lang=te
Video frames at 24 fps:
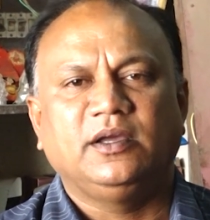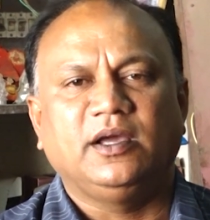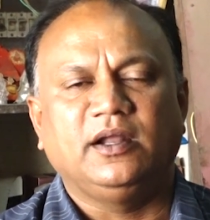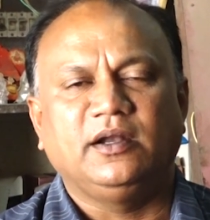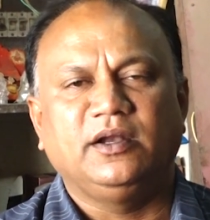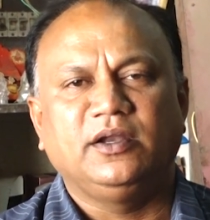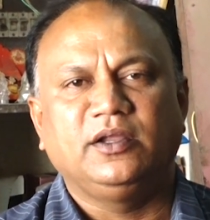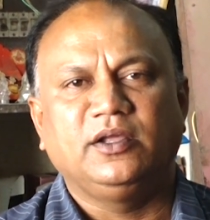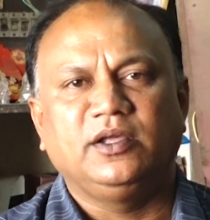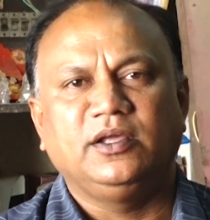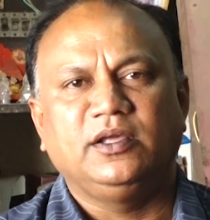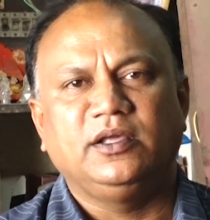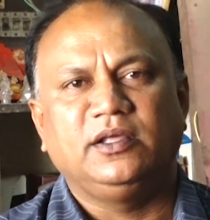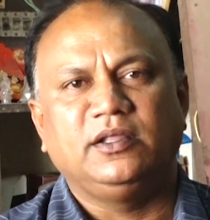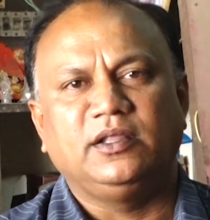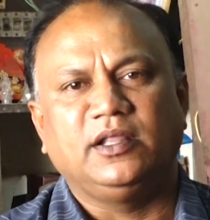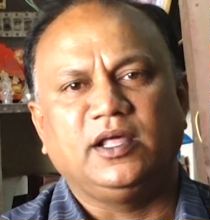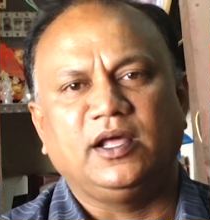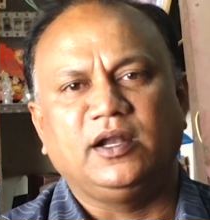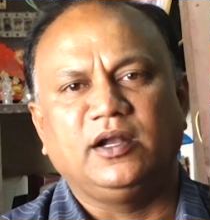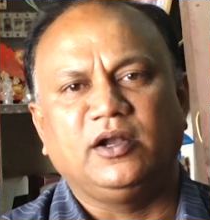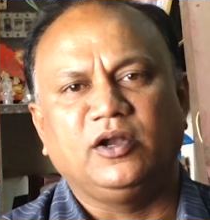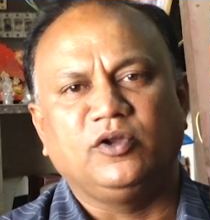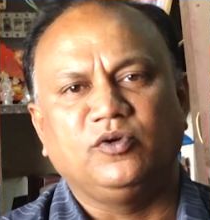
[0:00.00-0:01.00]
అన్ని
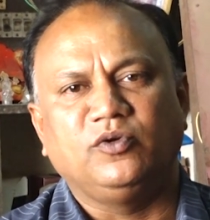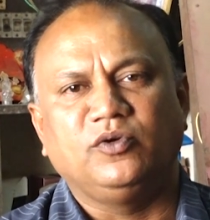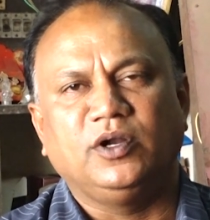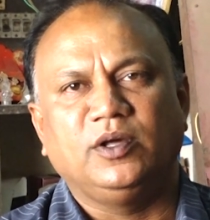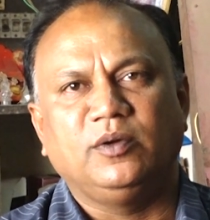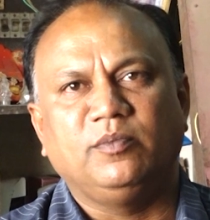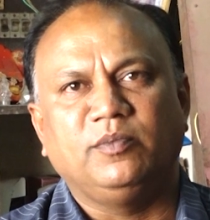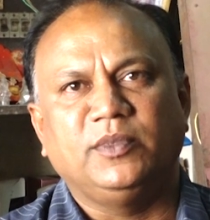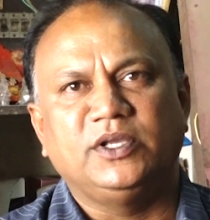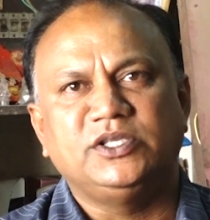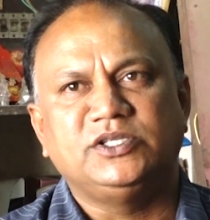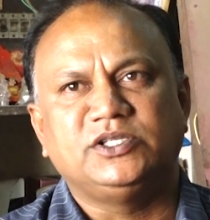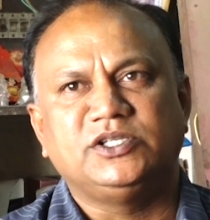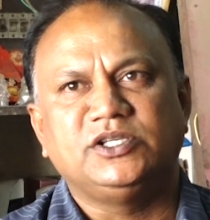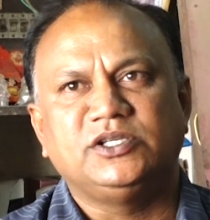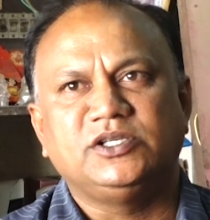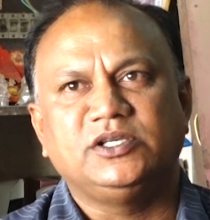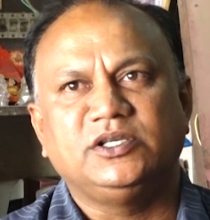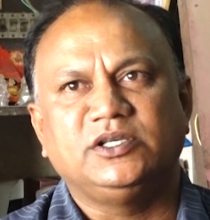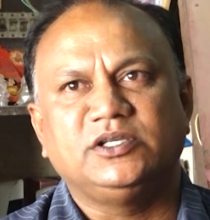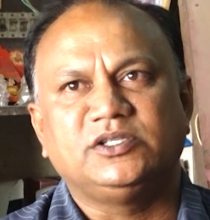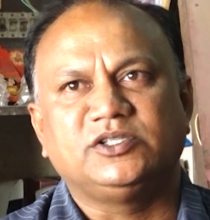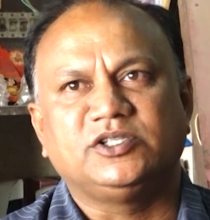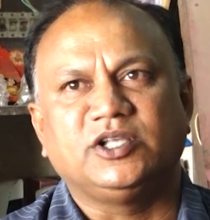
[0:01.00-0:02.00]
దాంట్లో కూడా మంచి
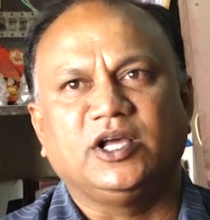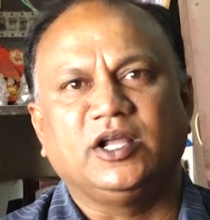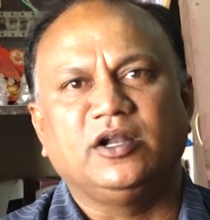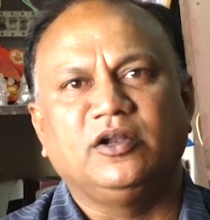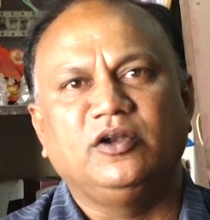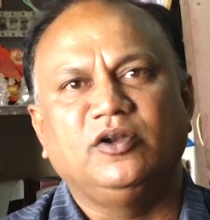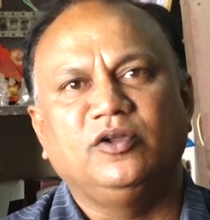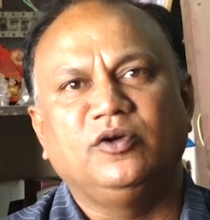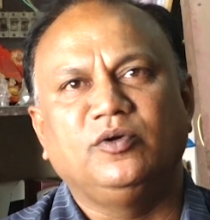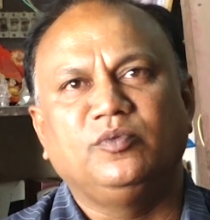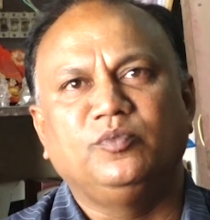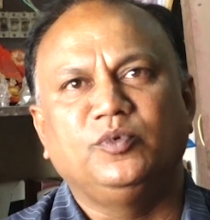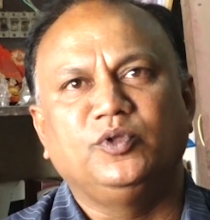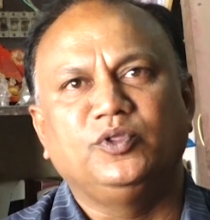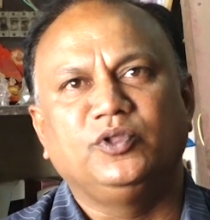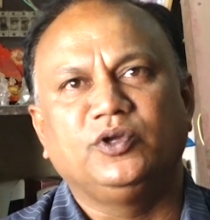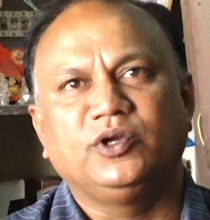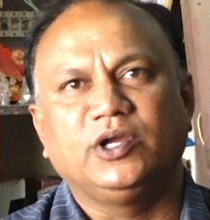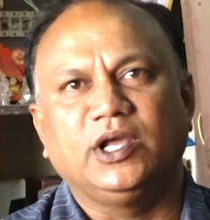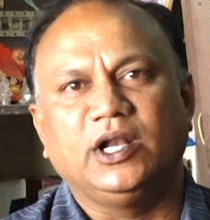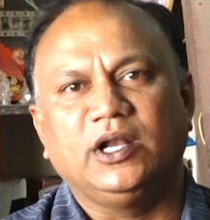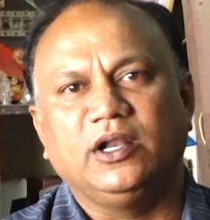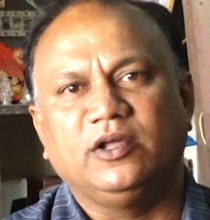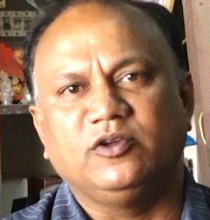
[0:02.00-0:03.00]
స్థానంలో
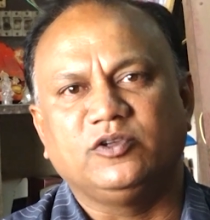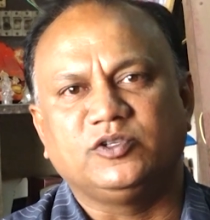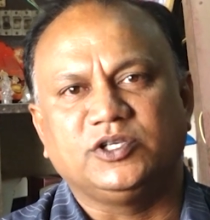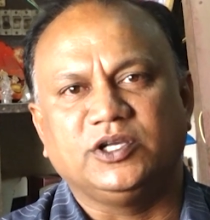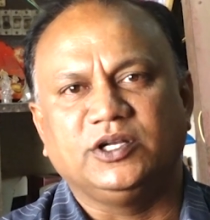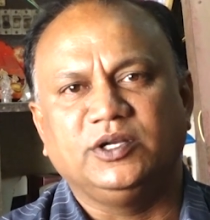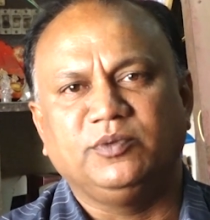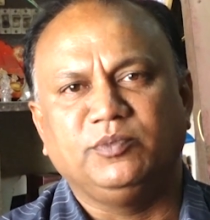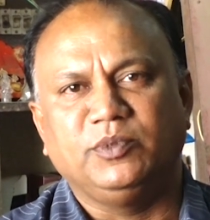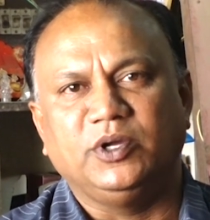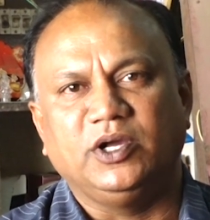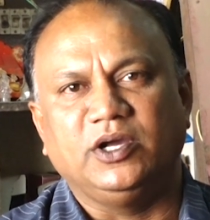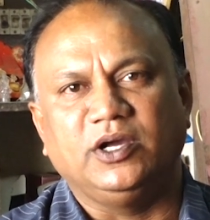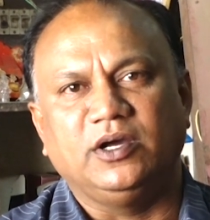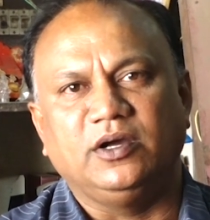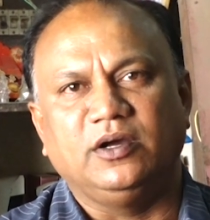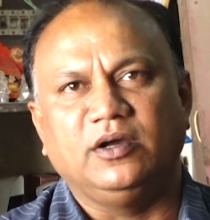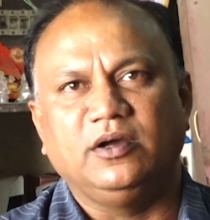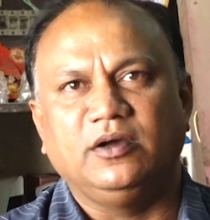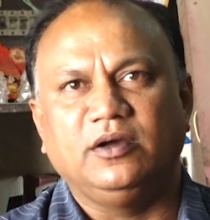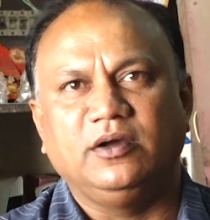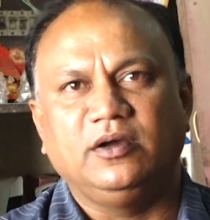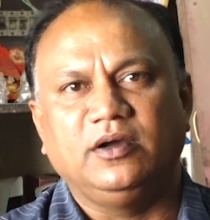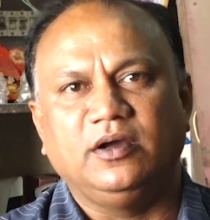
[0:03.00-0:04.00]
ముందుకు వెళ్ళవచ్చని మేము
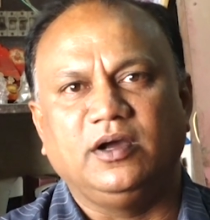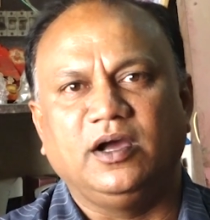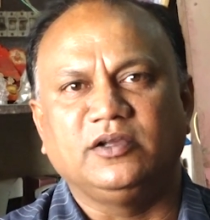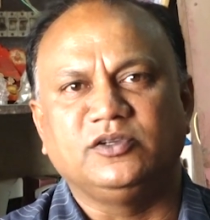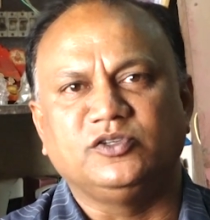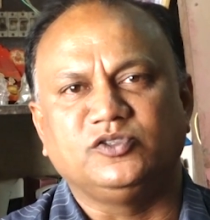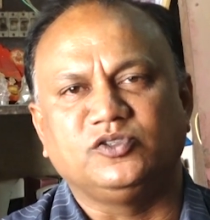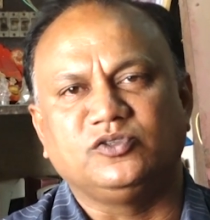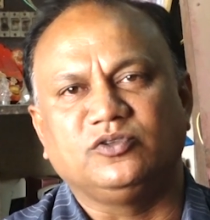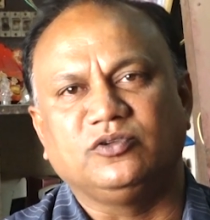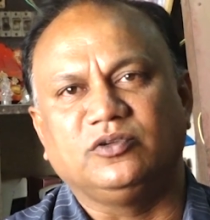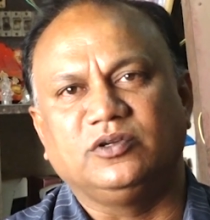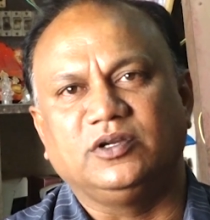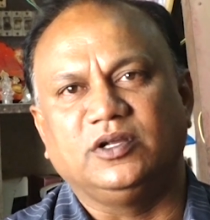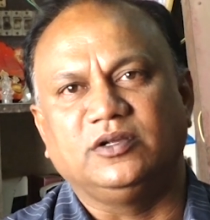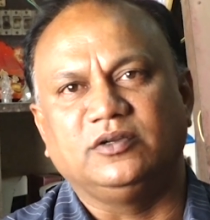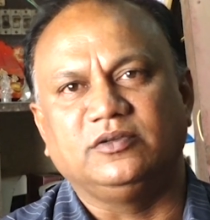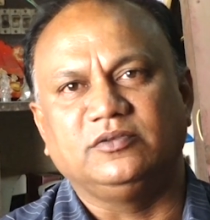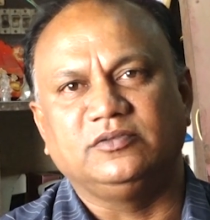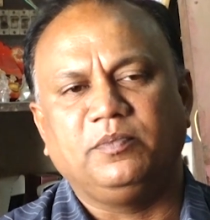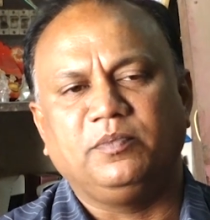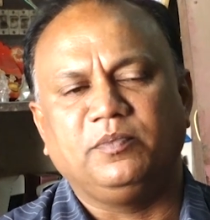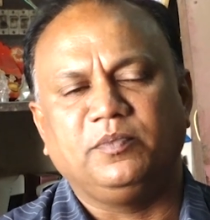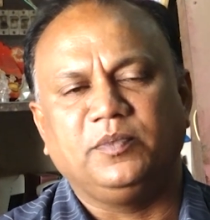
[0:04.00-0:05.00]
ఆశిస్తున్నాను
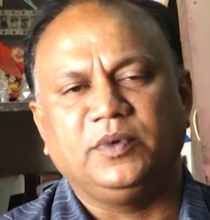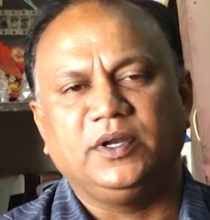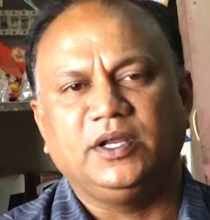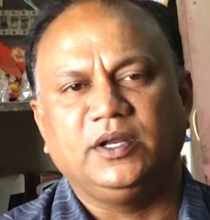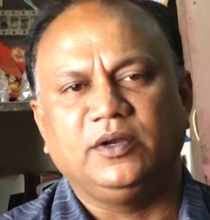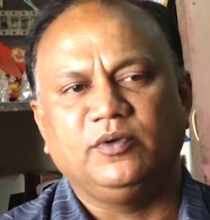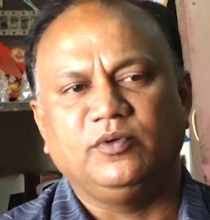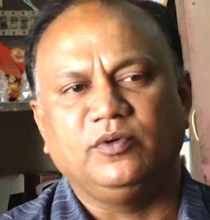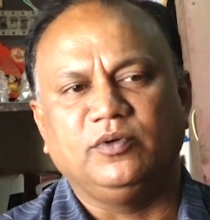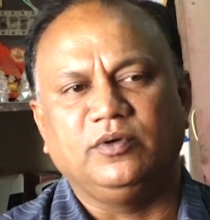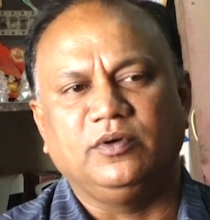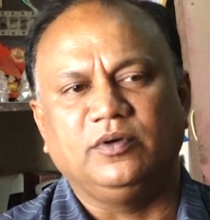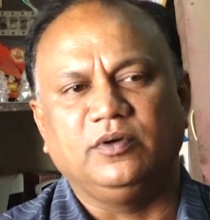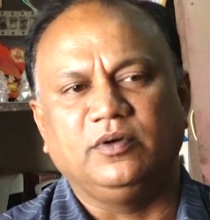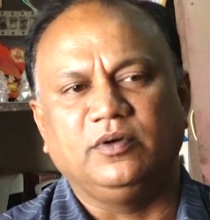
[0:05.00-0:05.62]
నేను